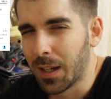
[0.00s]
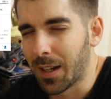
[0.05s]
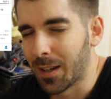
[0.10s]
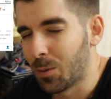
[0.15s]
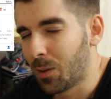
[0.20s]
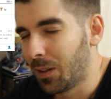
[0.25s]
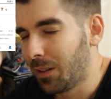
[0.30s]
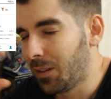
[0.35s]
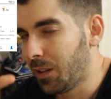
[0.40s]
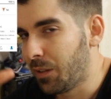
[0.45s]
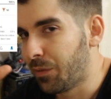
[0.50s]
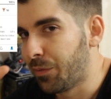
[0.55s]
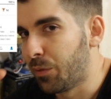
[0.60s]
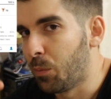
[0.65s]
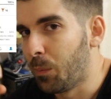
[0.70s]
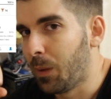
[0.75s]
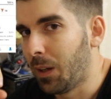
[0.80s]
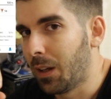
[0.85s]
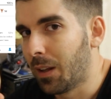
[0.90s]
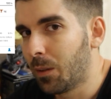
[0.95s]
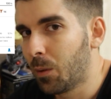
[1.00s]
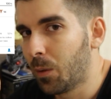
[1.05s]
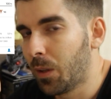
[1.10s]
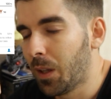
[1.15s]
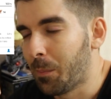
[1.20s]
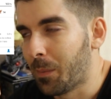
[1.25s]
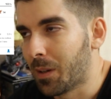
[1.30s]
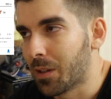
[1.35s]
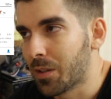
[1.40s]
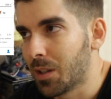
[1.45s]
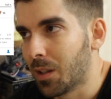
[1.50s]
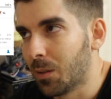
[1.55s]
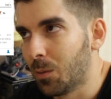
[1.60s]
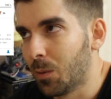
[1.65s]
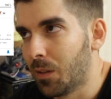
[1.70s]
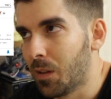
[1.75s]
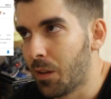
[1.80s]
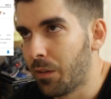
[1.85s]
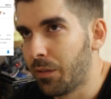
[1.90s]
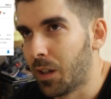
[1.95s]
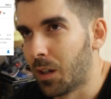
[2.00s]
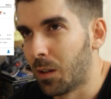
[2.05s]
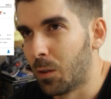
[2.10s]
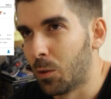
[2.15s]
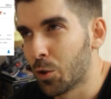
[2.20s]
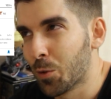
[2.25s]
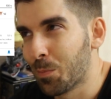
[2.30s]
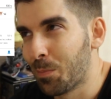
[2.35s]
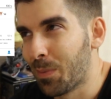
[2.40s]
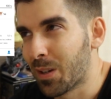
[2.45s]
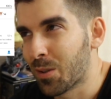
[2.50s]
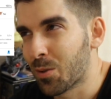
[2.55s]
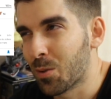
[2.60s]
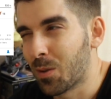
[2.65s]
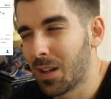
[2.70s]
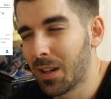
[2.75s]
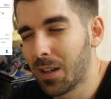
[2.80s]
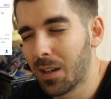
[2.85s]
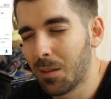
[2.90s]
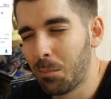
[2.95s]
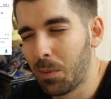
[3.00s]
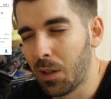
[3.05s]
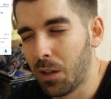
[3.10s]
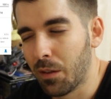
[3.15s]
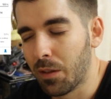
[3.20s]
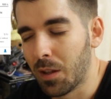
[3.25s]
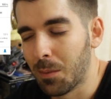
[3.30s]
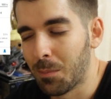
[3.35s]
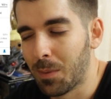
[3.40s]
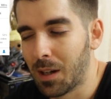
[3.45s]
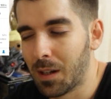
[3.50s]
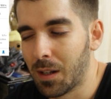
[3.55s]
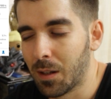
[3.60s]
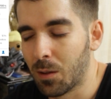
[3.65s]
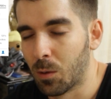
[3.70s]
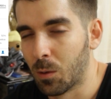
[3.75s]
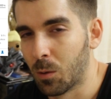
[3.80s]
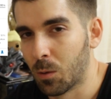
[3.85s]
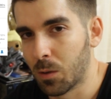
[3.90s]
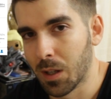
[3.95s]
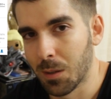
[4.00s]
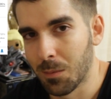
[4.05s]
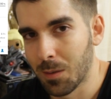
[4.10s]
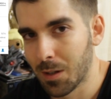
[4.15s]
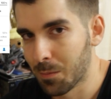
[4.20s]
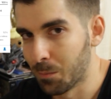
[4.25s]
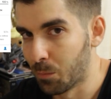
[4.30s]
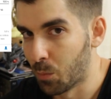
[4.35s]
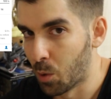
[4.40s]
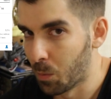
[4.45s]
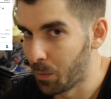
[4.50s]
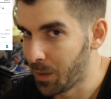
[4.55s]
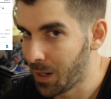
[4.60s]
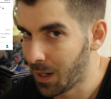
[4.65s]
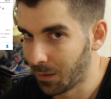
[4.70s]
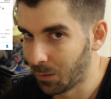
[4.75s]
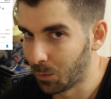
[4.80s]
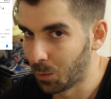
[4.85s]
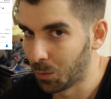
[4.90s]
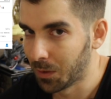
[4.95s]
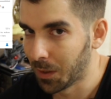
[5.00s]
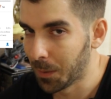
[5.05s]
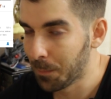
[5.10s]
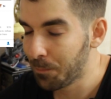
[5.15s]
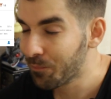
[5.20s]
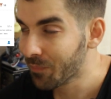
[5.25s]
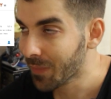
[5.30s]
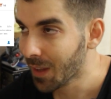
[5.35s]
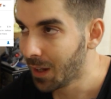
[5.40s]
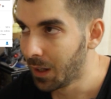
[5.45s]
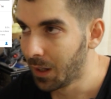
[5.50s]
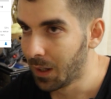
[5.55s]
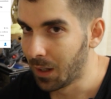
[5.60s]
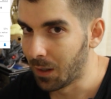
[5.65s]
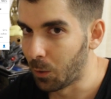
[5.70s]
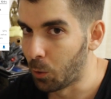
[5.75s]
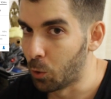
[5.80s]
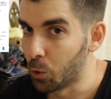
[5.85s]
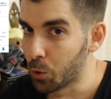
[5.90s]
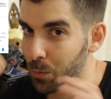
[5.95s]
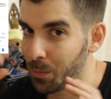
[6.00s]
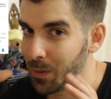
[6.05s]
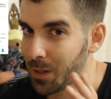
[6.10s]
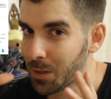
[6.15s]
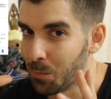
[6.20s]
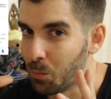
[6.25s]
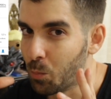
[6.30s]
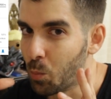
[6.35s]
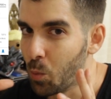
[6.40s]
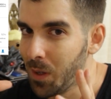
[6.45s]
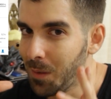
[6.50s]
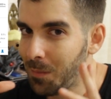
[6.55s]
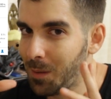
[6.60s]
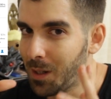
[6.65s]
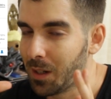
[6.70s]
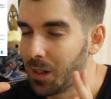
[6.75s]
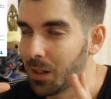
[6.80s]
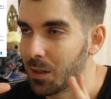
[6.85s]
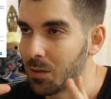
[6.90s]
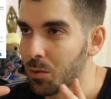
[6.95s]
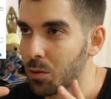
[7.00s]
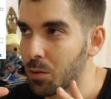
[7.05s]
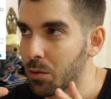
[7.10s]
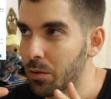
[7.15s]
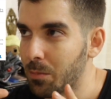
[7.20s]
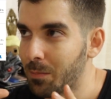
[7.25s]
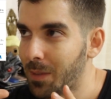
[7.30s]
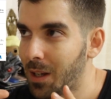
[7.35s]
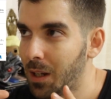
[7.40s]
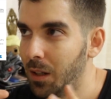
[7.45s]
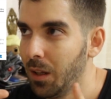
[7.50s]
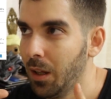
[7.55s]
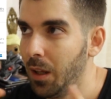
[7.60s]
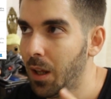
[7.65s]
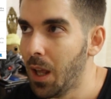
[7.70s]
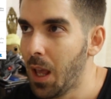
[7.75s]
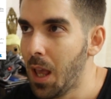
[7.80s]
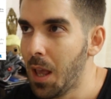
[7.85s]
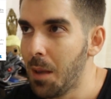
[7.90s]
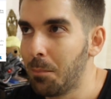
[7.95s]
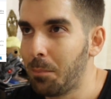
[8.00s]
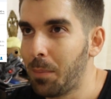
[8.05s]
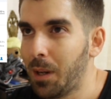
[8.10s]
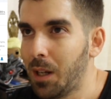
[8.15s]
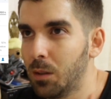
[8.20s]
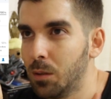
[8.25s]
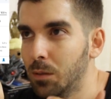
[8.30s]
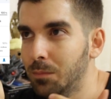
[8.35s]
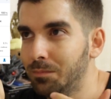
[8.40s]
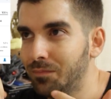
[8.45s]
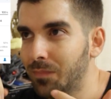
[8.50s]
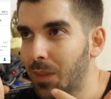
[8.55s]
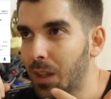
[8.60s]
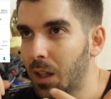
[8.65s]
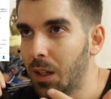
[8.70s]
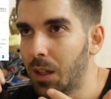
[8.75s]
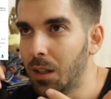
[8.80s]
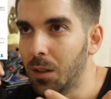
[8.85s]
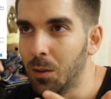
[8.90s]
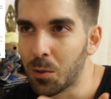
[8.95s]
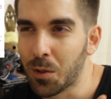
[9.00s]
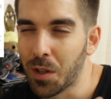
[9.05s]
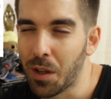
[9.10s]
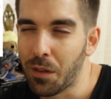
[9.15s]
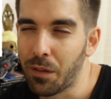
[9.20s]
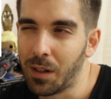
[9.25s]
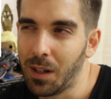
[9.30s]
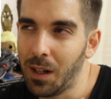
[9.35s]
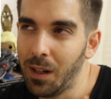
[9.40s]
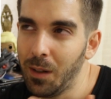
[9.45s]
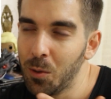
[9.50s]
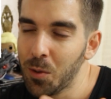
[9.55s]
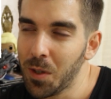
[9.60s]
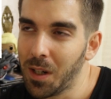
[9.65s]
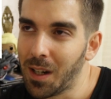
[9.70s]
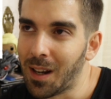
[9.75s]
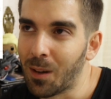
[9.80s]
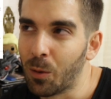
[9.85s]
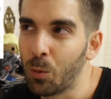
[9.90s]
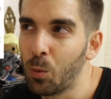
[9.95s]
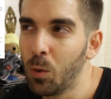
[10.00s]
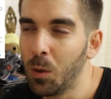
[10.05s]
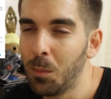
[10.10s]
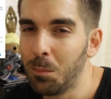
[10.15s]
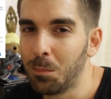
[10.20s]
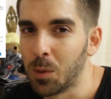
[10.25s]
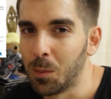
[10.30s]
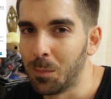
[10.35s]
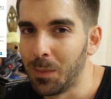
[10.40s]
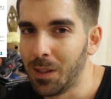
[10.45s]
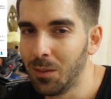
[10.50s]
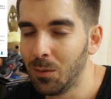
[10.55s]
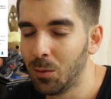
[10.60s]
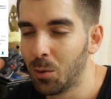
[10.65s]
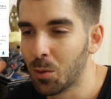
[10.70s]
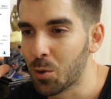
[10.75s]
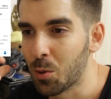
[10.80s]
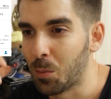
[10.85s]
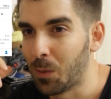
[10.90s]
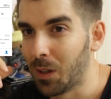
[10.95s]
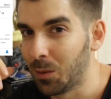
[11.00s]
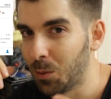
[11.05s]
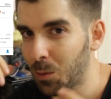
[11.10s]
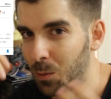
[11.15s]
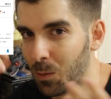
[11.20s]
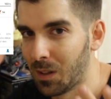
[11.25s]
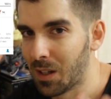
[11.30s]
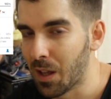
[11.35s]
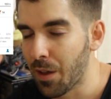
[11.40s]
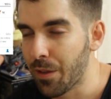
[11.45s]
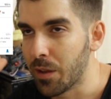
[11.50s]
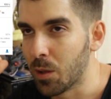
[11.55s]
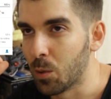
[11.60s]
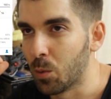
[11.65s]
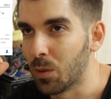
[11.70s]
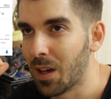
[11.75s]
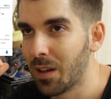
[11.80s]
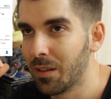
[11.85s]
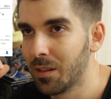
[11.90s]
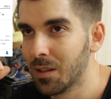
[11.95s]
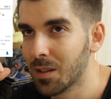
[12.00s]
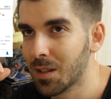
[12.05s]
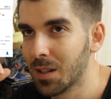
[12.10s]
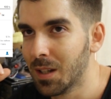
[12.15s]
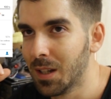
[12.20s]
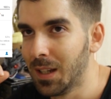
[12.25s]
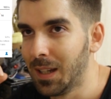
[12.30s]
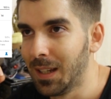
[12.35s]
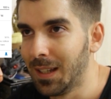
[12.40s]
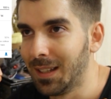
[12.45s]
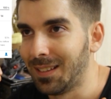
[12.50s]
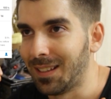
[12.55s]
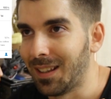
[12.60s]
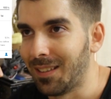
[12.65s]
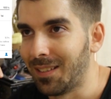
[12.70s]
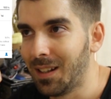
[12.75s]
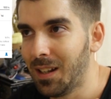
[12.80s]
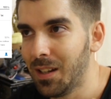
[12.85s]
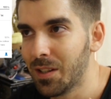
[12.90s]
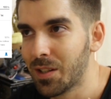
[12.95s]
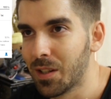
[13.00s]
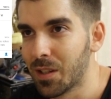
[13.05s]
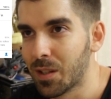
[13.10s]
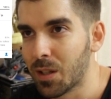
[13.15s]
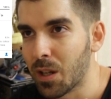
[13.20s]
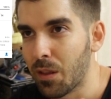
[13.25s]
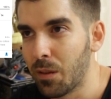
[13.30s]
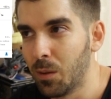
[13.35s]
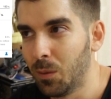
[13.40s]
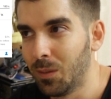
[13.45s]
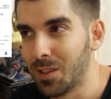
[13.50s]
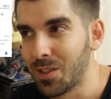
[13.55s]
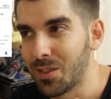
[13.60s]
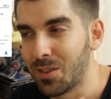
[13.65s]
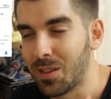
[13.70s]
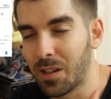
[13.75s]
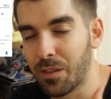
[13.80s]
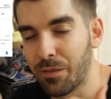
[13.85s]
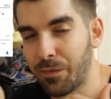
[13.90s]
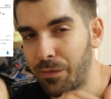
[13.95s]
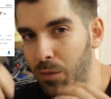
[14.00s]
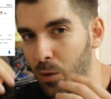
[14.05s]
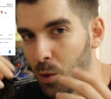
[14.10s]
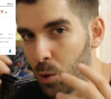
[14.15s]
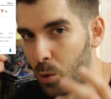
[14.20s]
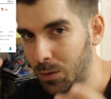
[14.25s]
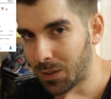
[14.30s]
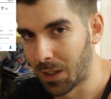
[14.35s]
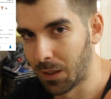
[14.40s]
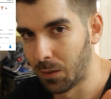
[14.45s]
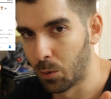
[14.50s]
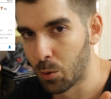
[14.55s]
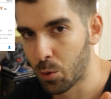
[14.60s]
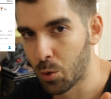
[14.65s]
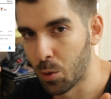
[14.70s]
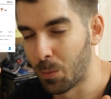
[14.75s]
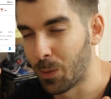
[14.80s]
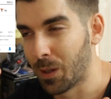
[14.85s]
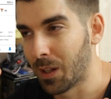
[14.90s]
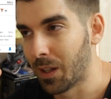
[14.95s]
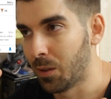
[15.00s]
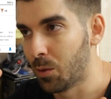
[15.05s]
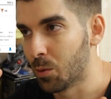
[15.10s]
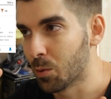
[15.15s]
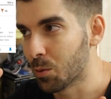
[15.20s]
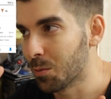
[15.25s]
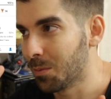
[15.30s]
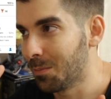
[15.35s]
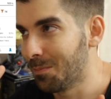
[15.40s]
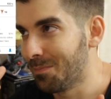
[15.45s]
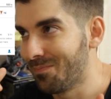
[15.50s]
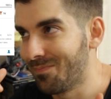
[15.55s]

que lo han difuminado demasiado, es decir, los personajes principales con los que vas moviéndote, los ves muy bien hechos, ¿vale? Pero en eh, los escenarios en algunos momentos, sobre todo en las ciudades, te da la sensación de estar flotando sobre ellos.